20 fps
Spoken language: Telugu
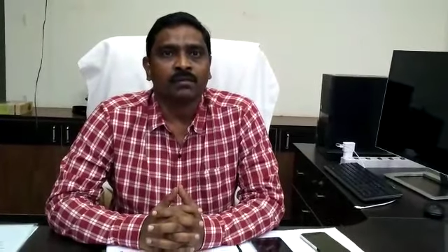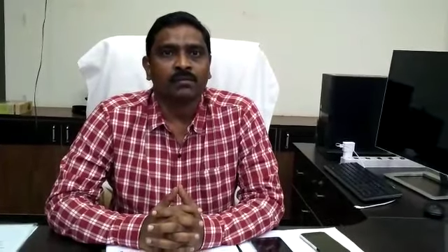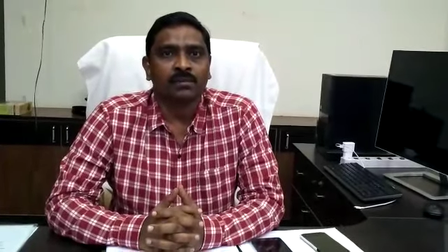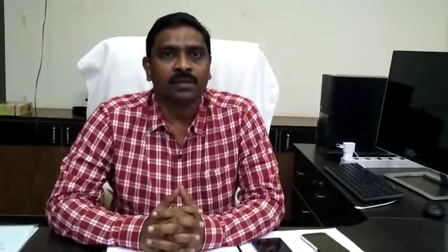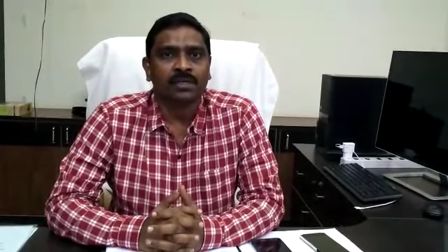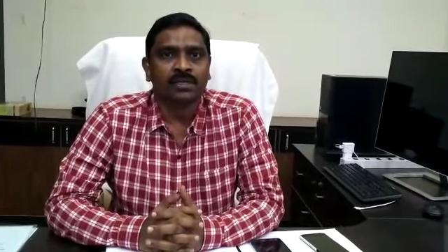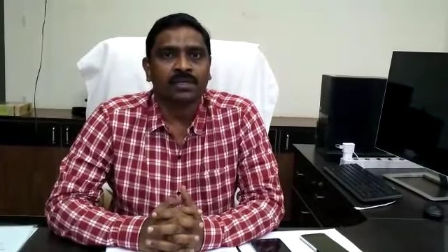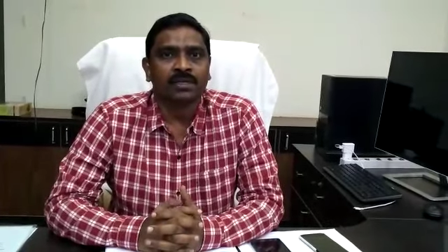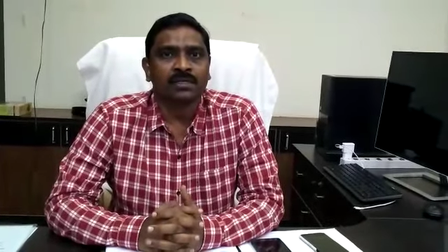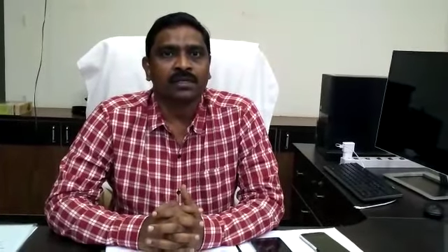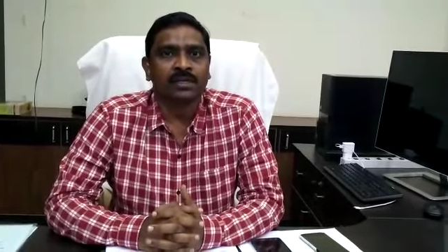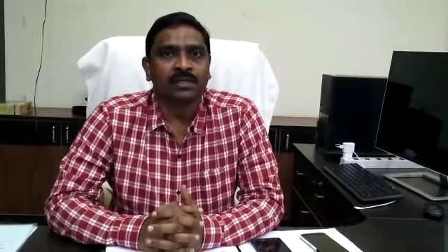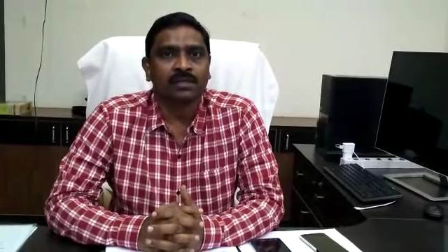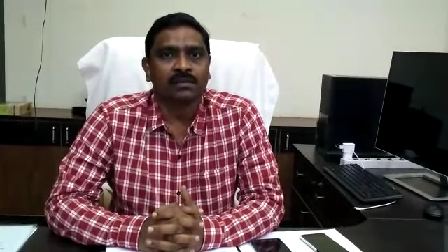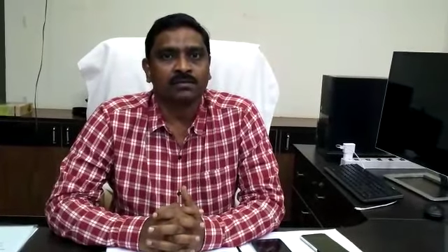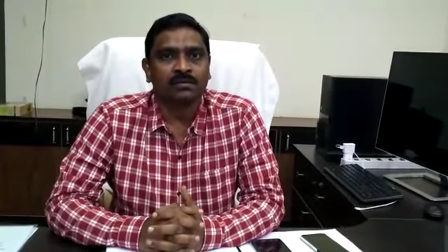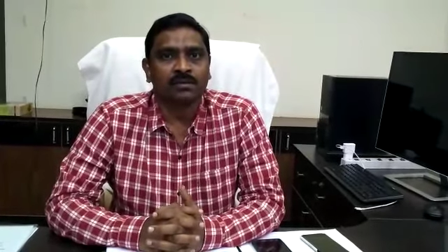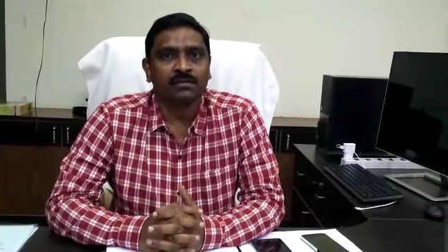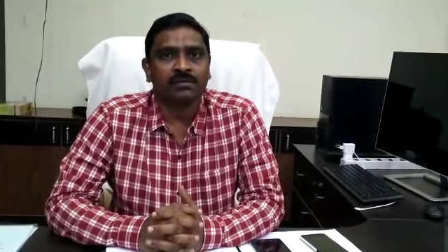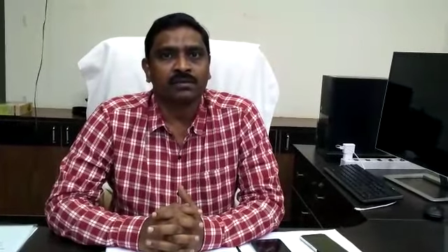ప్రజలందరికీ
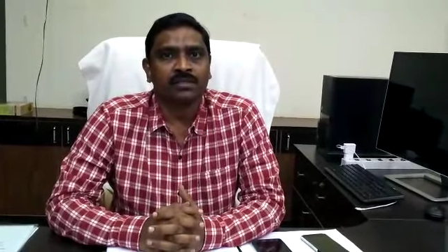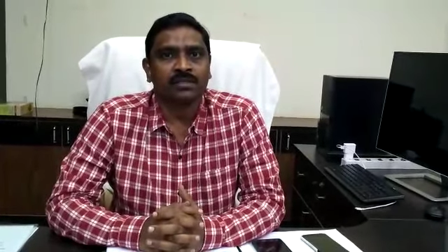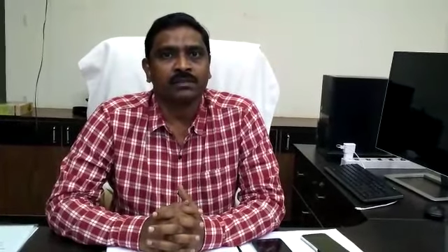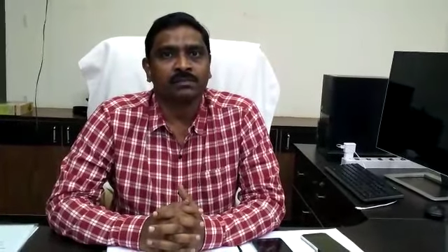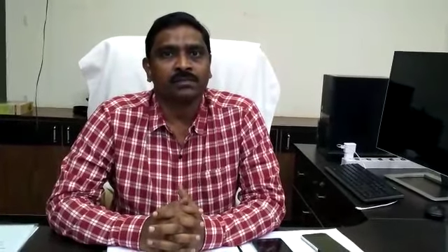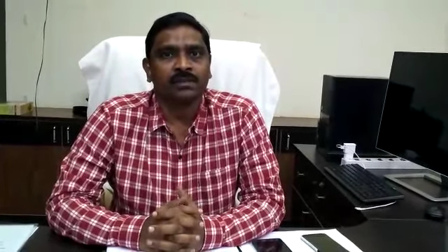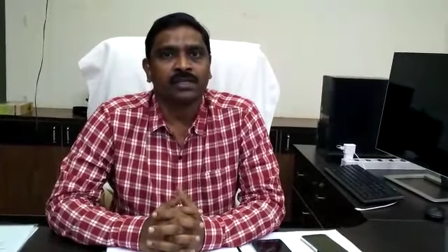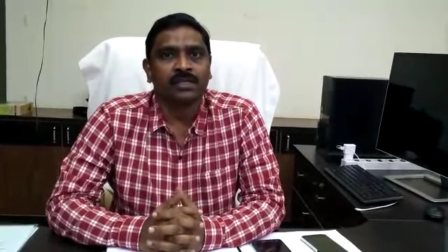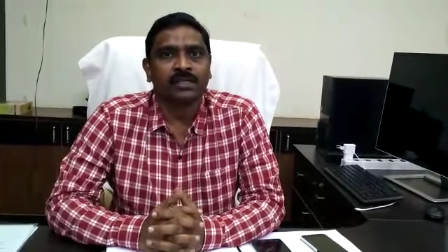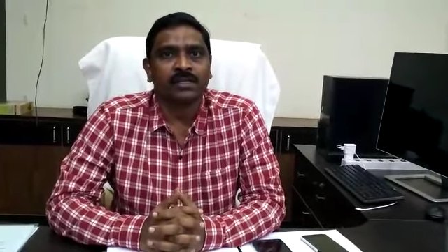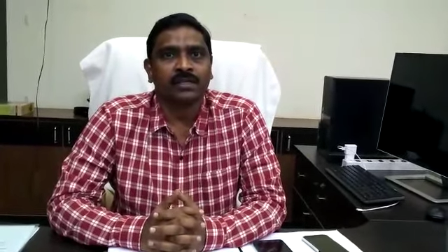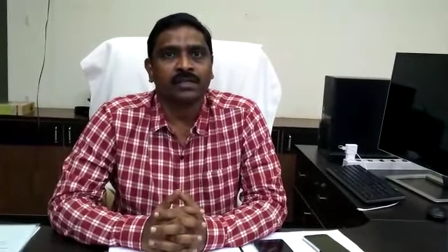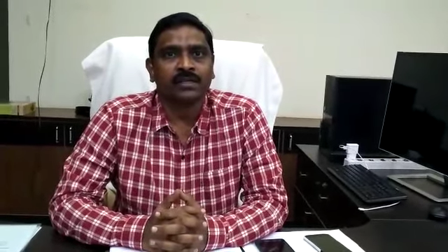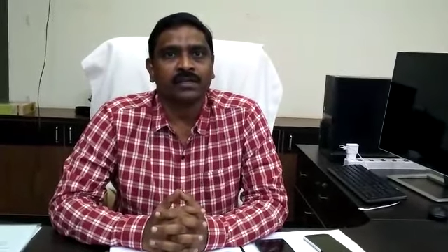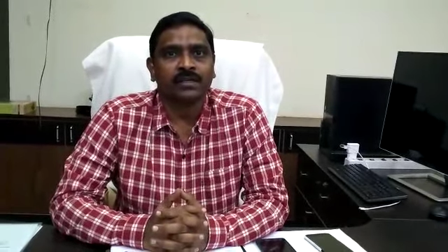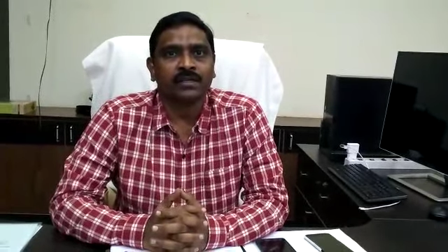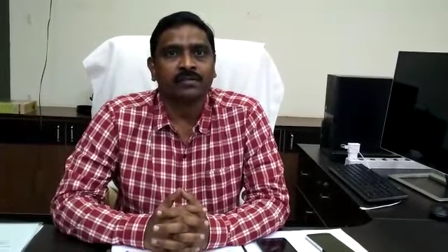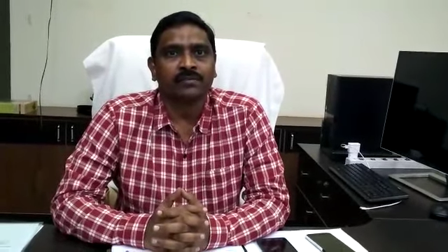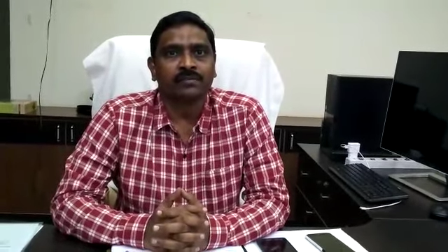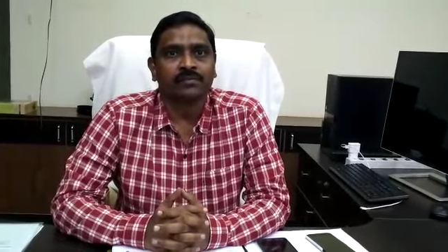కూడా విజ్ఞప్తి
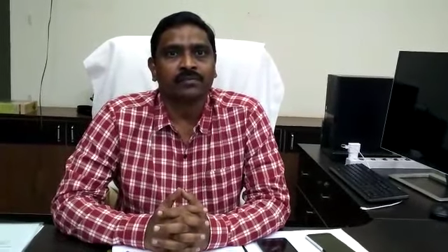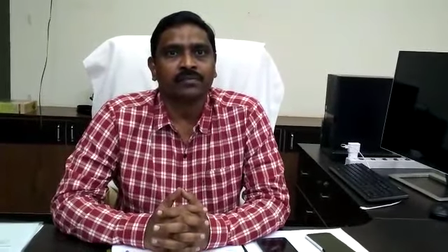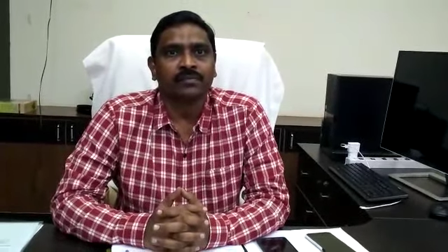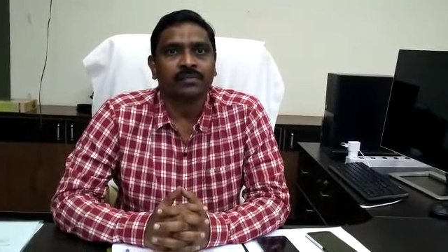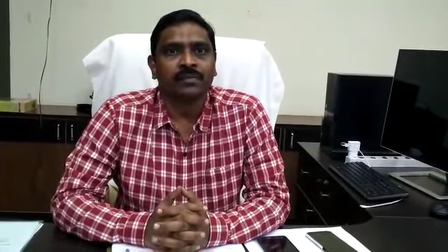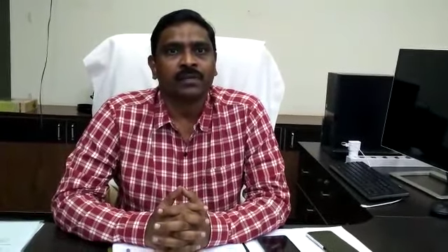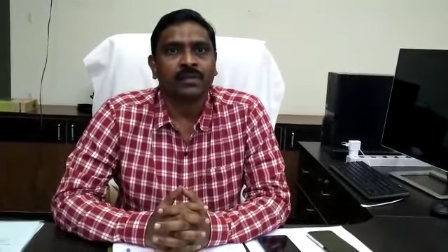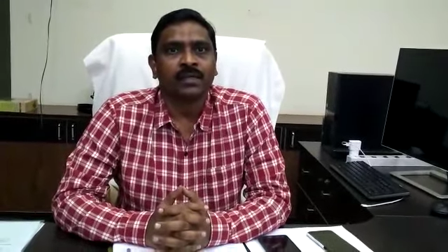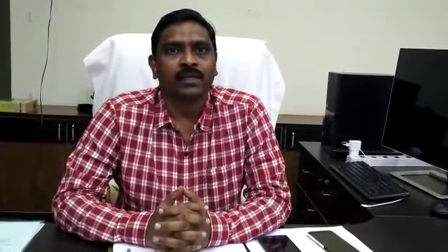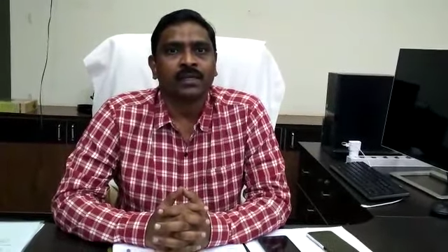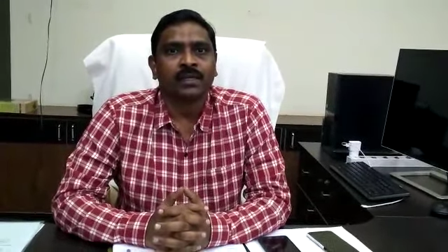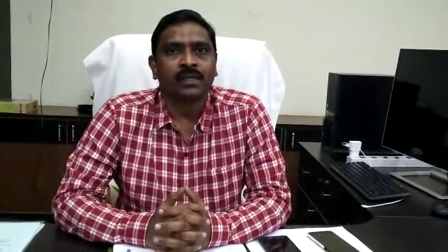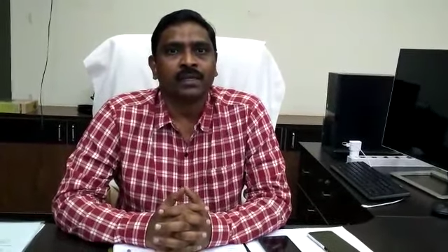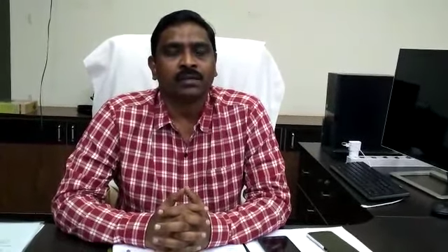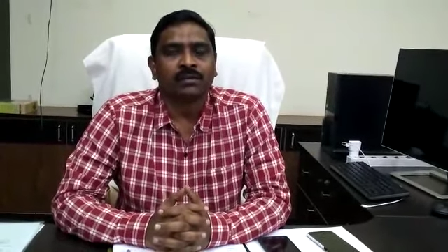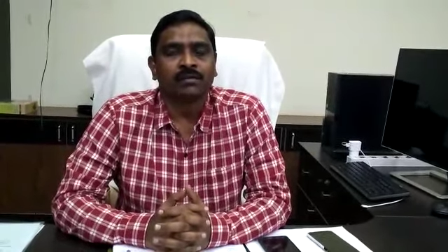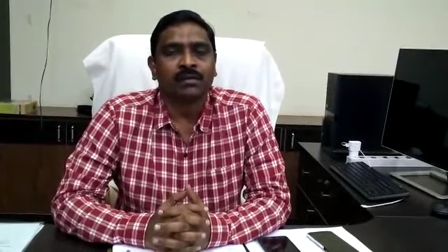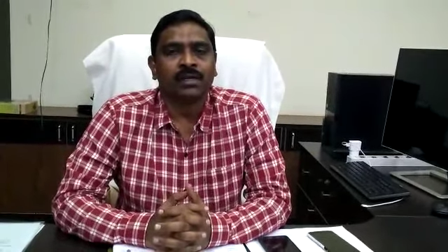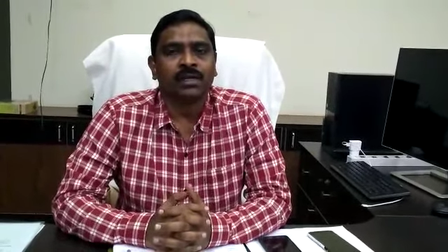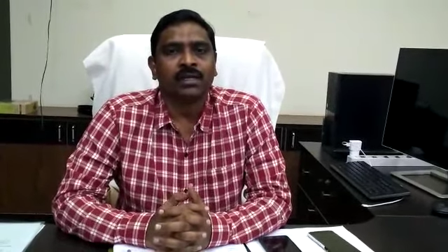ఏంటంటే
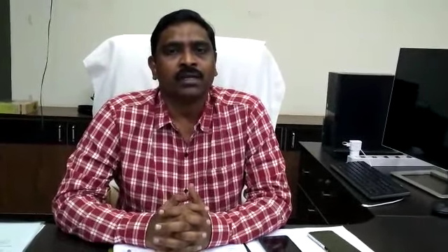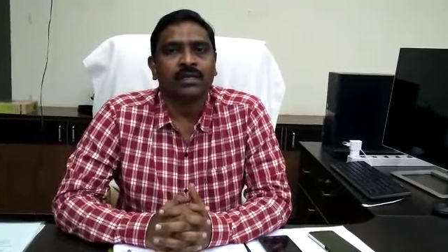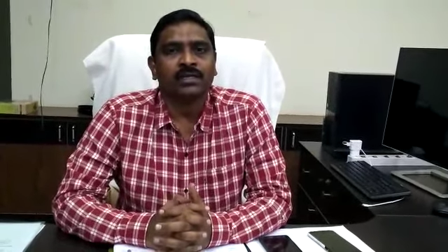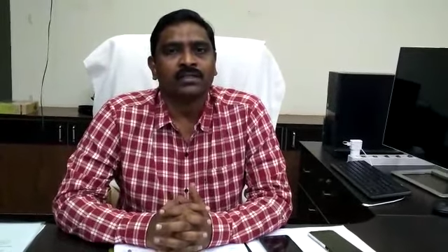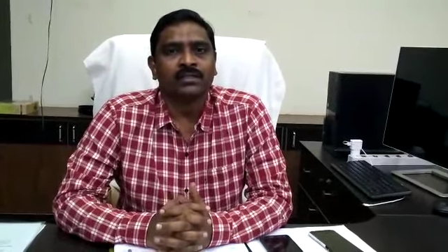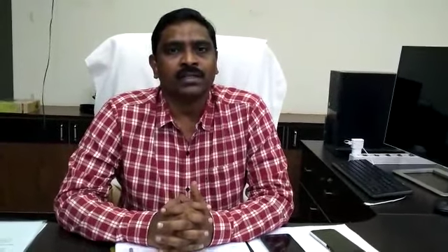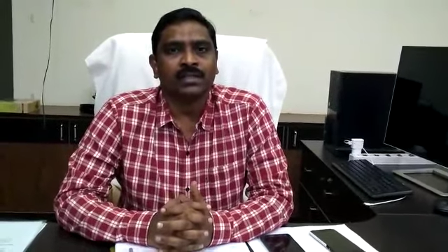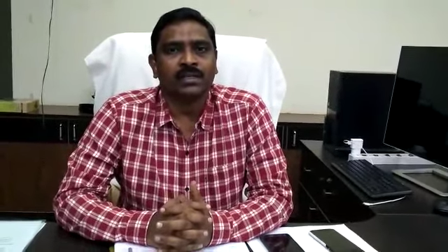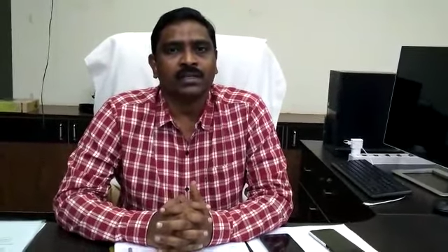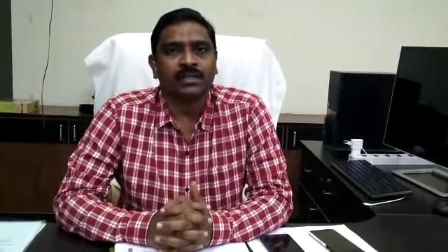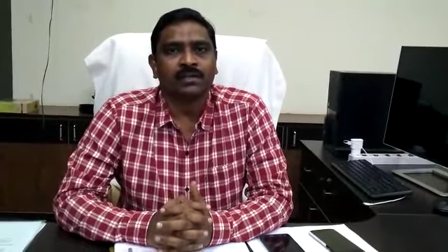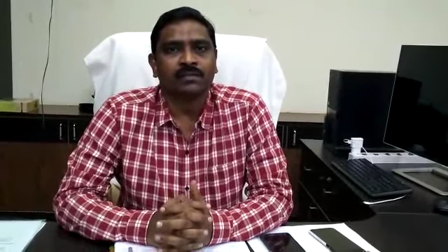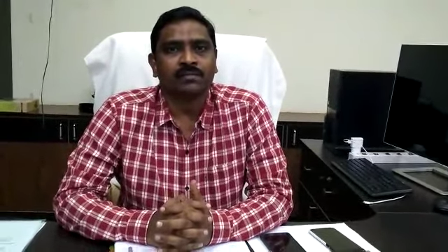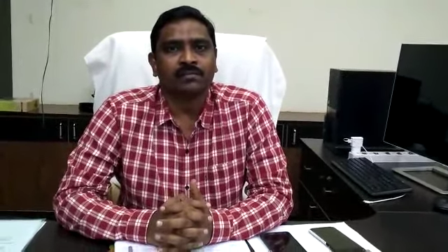ఎవరికైనా సరే